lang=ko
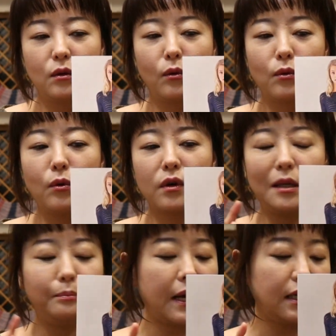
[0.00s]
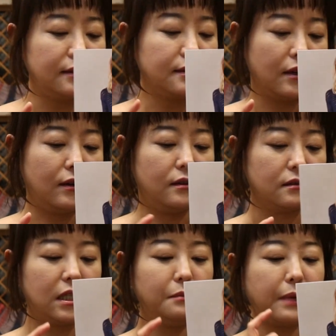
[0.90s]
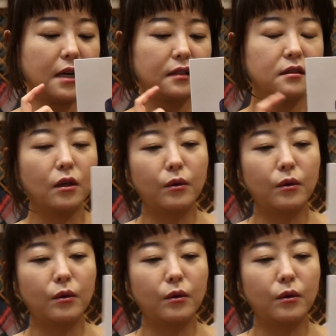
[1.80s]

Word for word: 요거고 긴팔이 있어요. 긴팔 같은